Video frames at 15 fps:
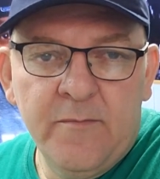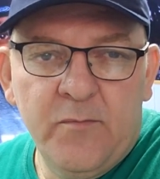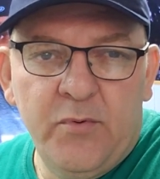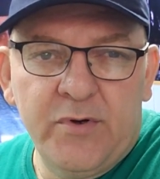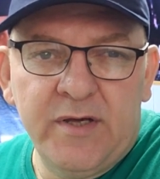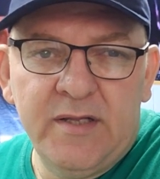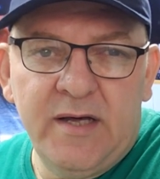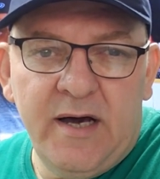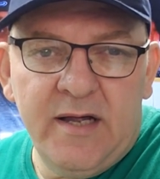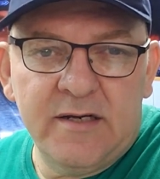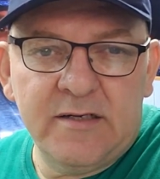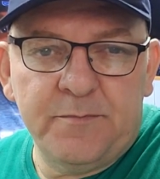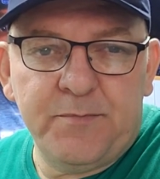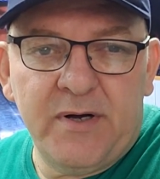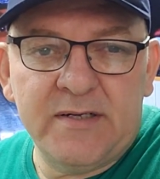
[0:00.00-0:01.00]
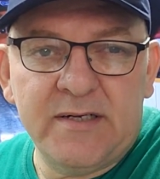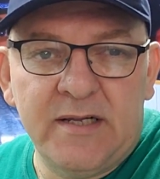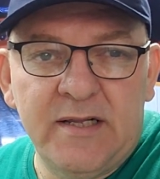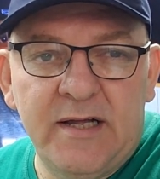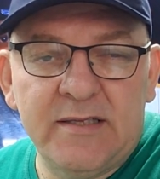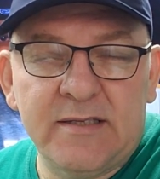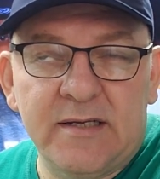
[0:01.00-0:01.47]
Porque na área de parte
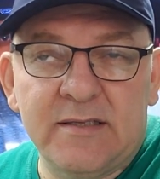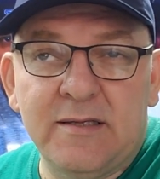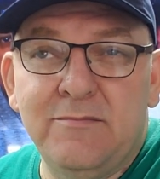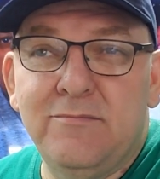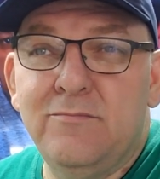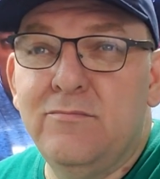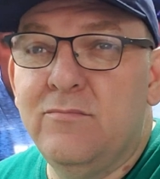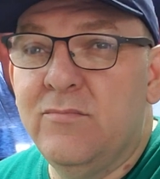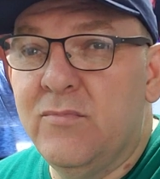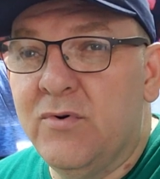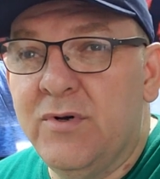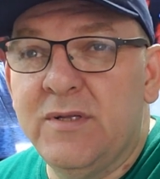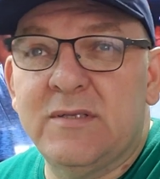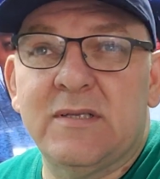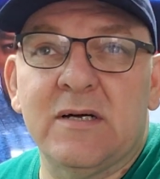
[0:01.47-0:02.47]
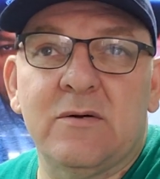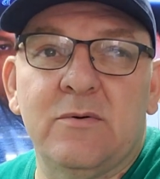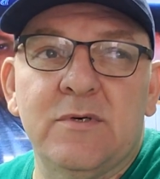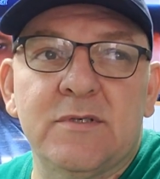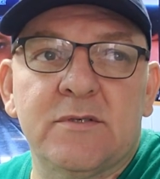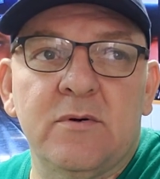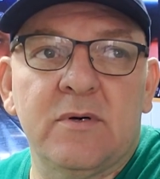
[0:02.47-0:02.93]
elétrica tem muita
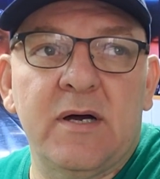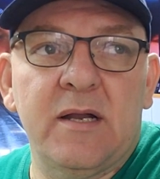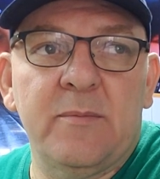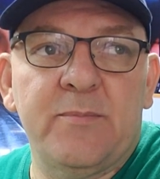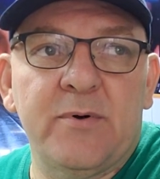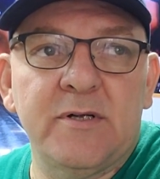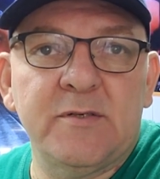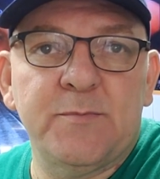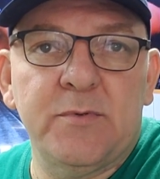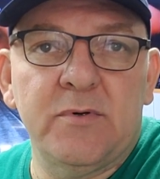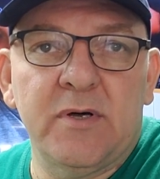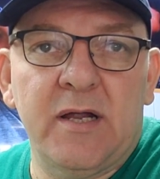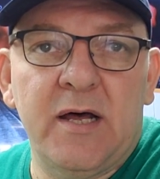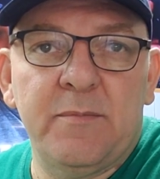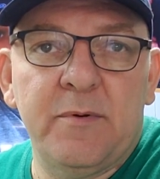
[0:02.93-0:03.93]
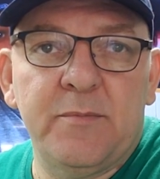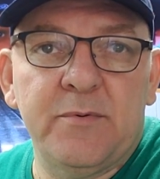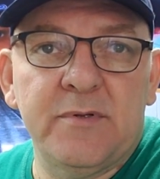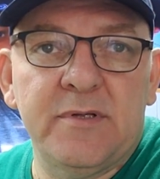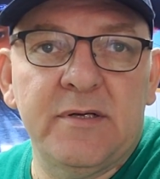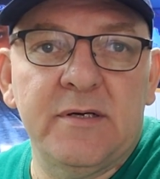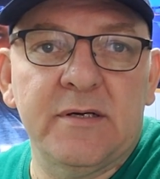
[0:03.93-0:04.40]
coisa que o cara pode explorar para
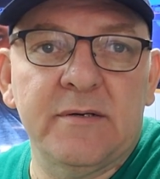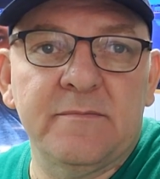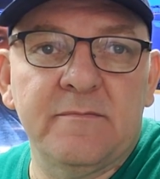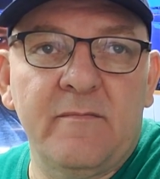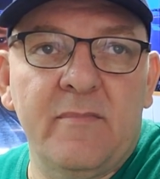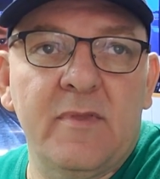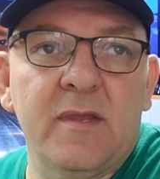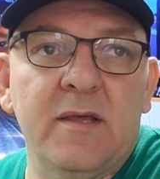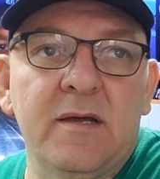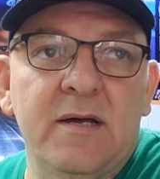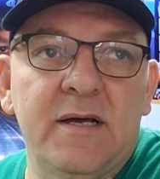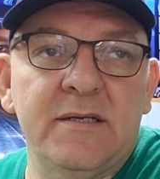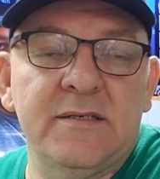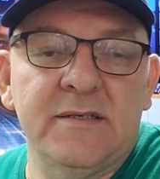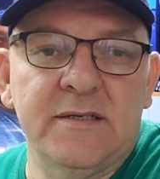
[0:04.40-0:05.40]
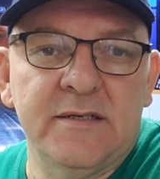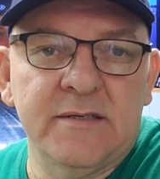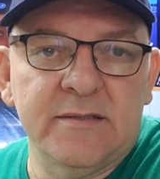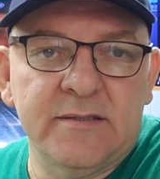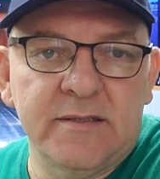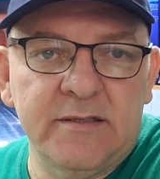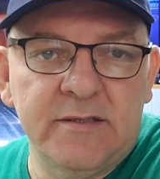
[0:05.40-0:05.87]
poder ganhar dinheiro,
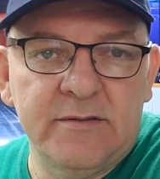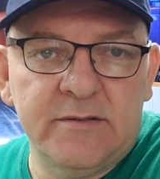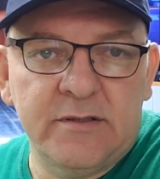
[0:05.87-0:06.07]
entendeu?